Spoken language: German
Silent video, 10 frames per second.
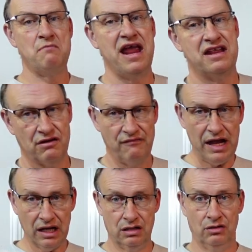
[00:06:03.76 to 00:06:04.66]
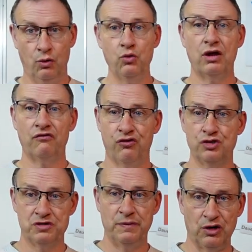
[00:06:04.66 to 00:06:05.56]
Meter weg und auf
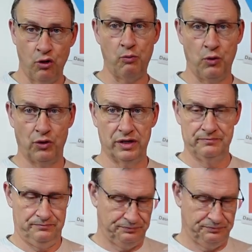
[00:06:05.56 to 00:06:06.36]
Wunsch mit Kupplung.